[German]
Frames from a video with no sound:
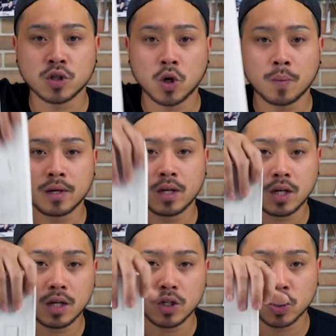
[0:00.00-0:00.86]
Xiaomi
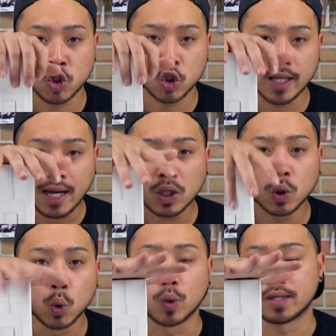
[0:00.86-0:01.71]

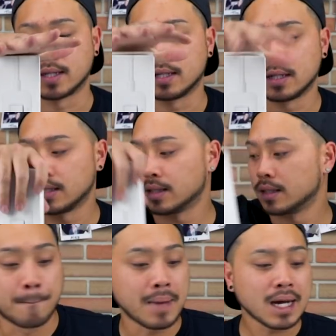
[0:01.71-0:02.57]
Steckdose.
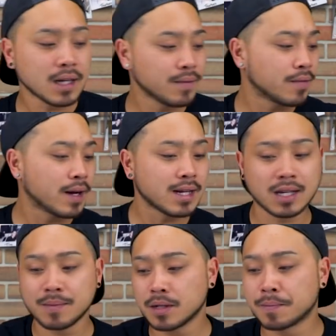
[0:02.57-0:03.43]
Machen wir
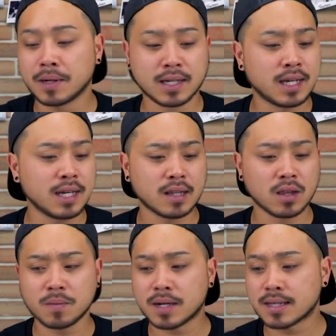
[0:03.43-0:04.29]
weiter mit Paket
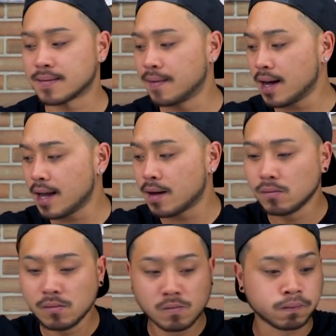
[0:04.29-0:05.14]
Nummer 2.
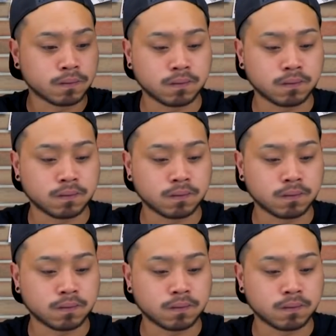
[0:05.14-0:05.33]
Hm.